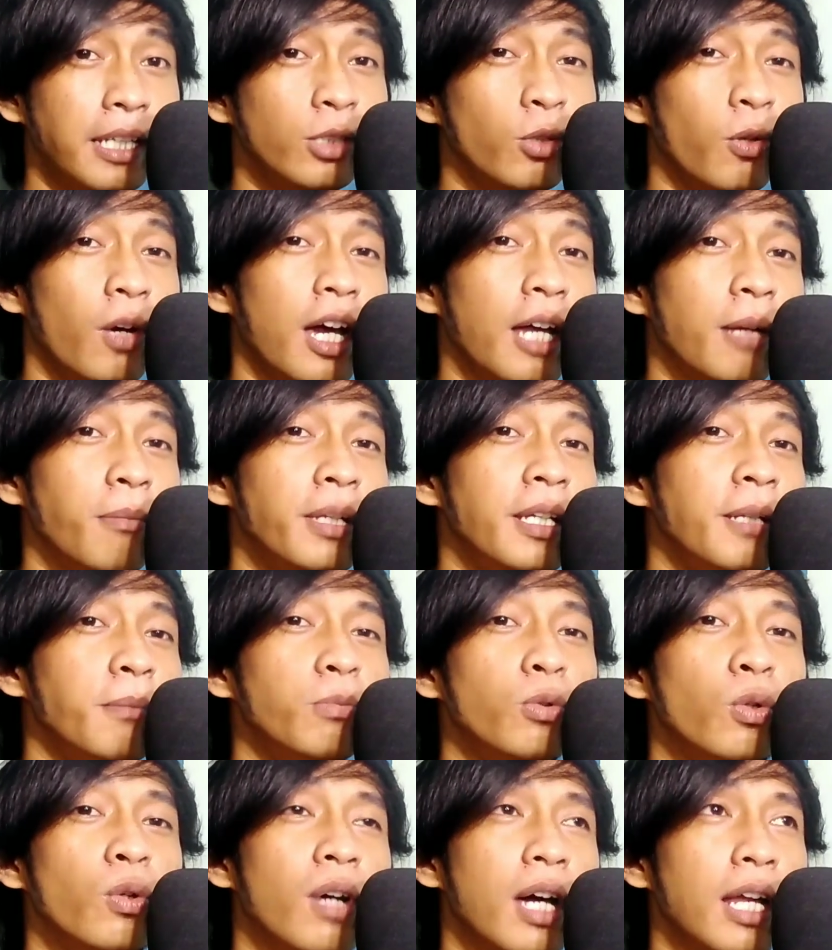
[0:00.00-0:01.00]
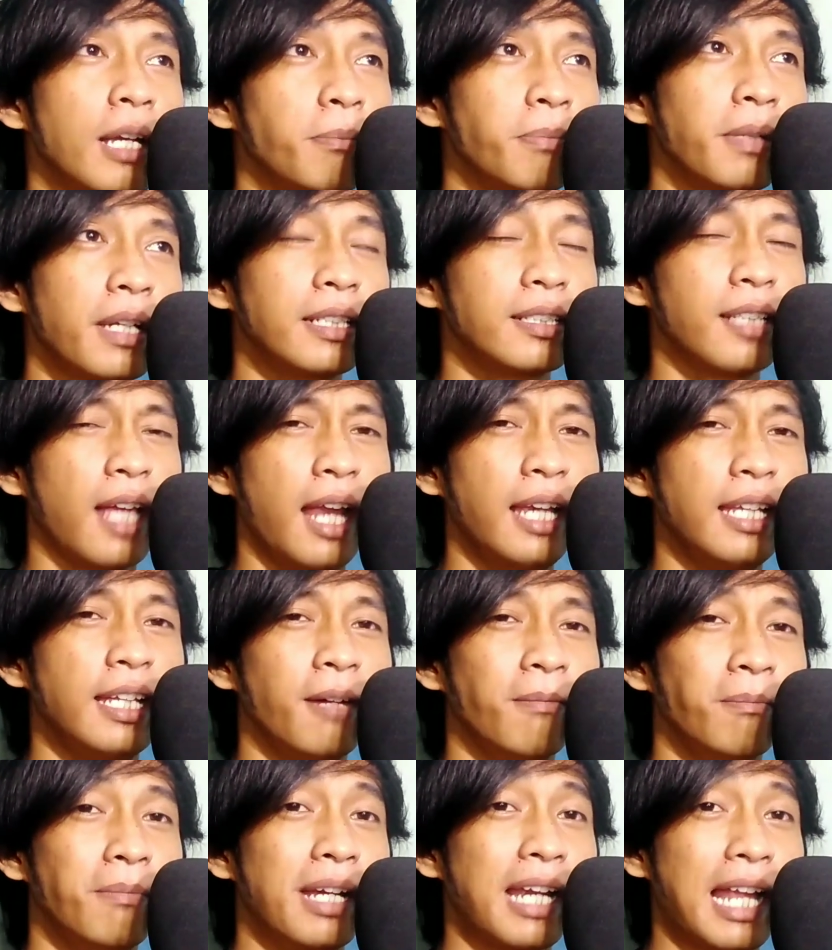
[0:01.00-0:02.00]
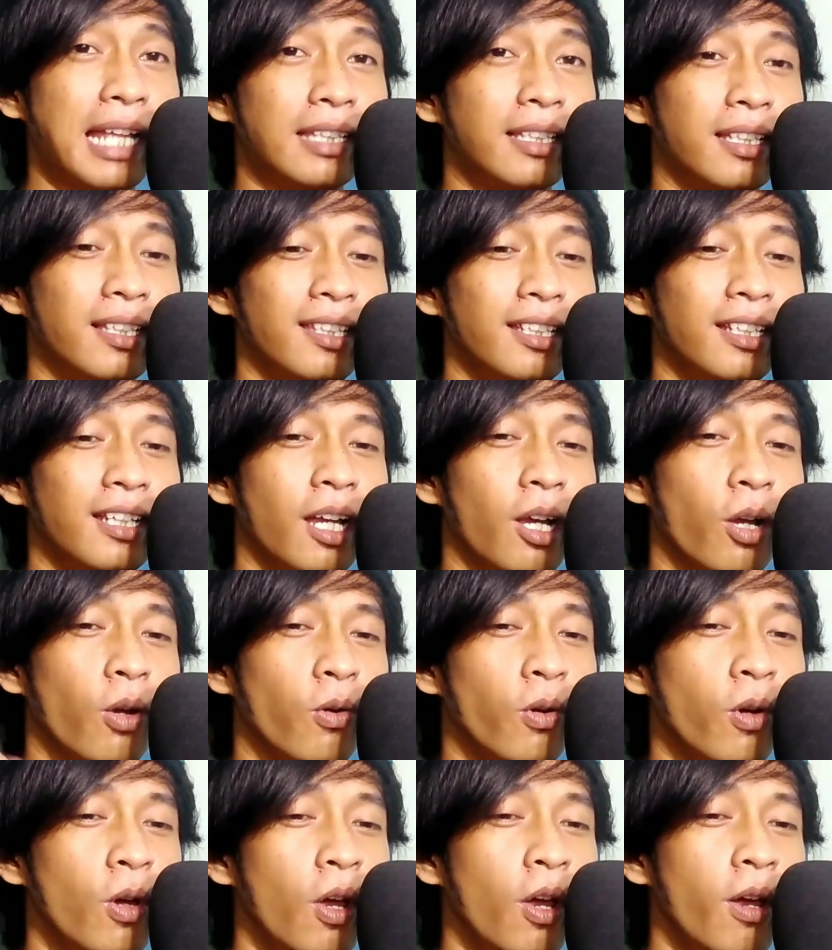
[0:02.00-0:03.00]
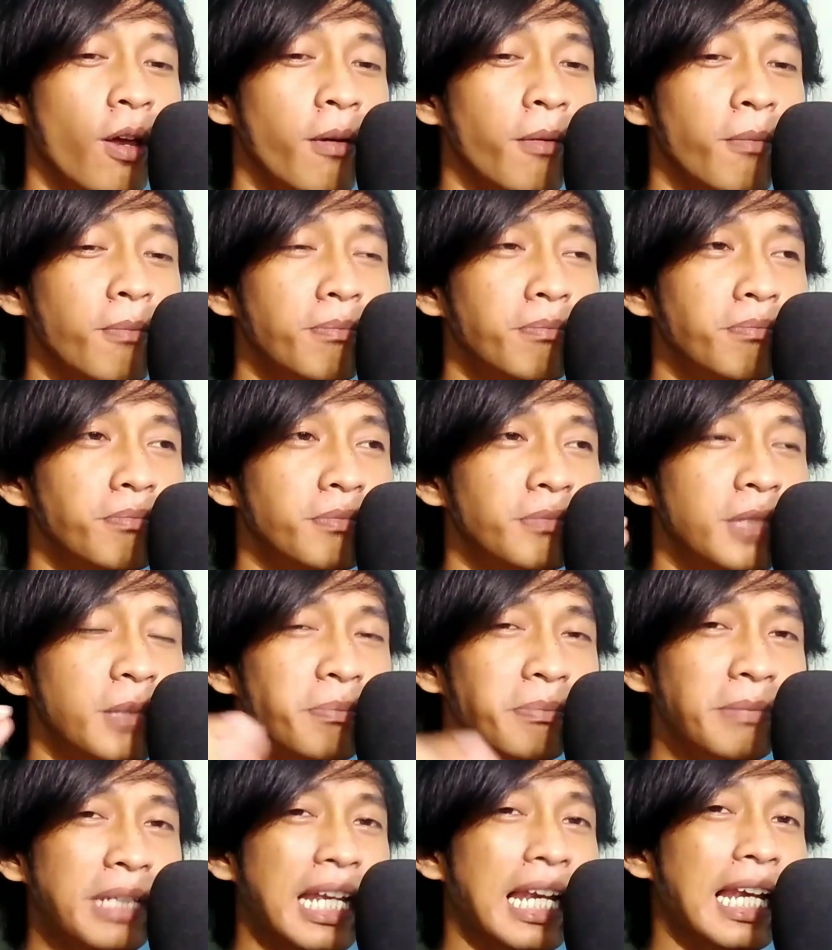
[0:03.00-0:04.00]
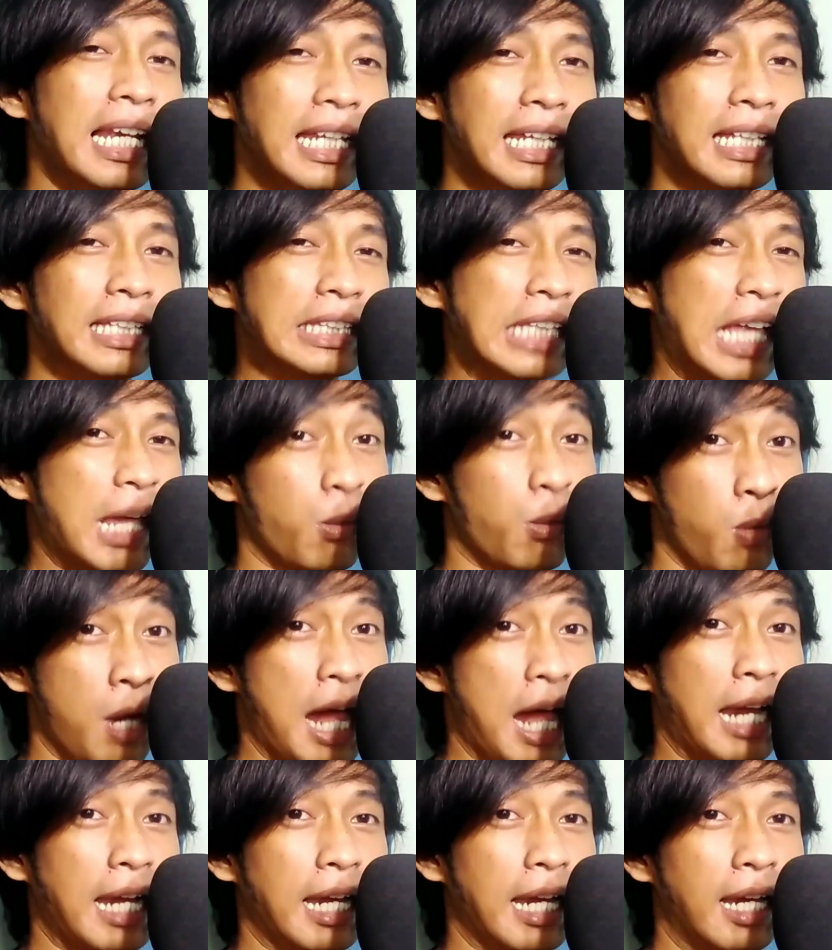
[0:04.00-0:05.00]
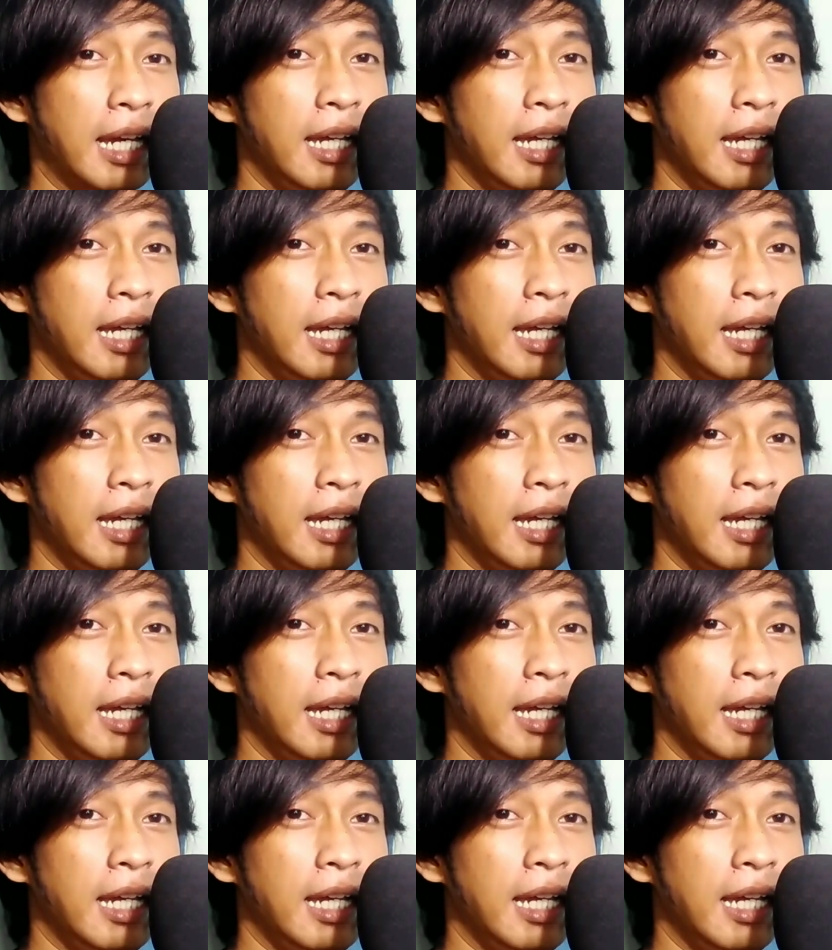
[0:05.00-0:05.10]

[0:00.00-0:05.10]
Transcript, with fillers: Itu akan menimbulkan perasaan yang berat ketika lo memilih taruhan